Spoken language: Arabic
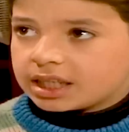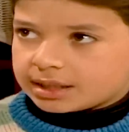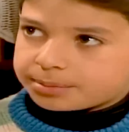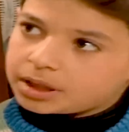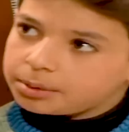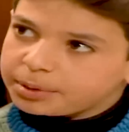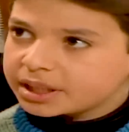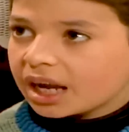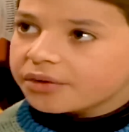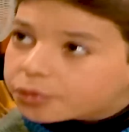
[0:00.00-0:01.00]
اذا بتحبي
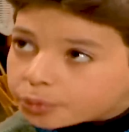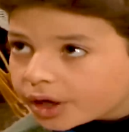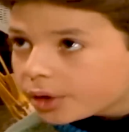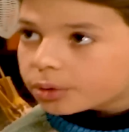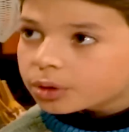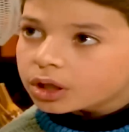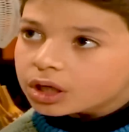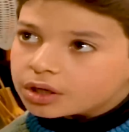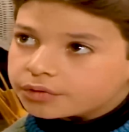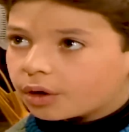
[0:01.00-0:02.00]
تعرفي وينه
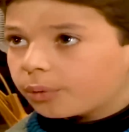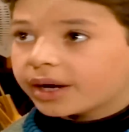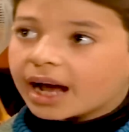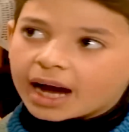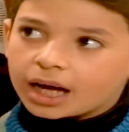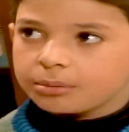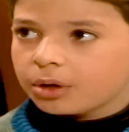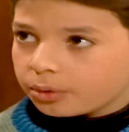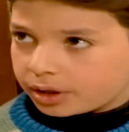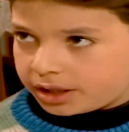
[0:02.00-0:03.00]
فهو راح على
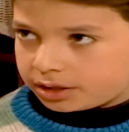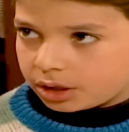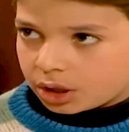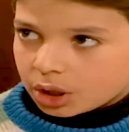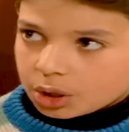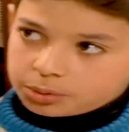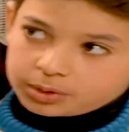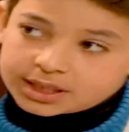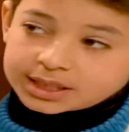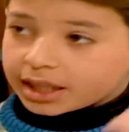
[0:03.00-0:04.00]
الموعد
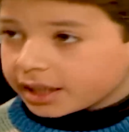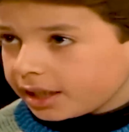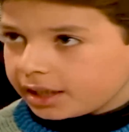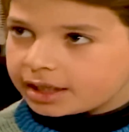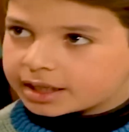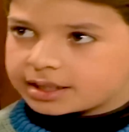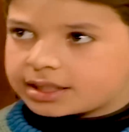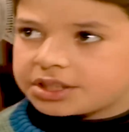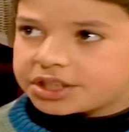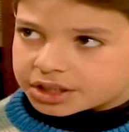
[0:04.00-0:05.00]
ووصاني اقول لك
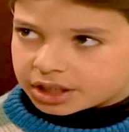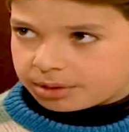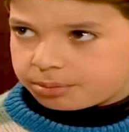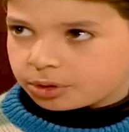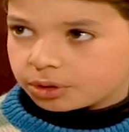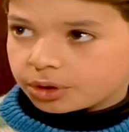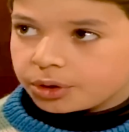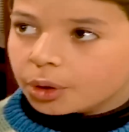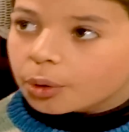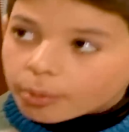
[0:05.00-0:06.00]
اذا اجيتي قبله
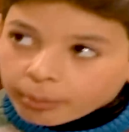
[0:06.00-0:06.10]
انه هو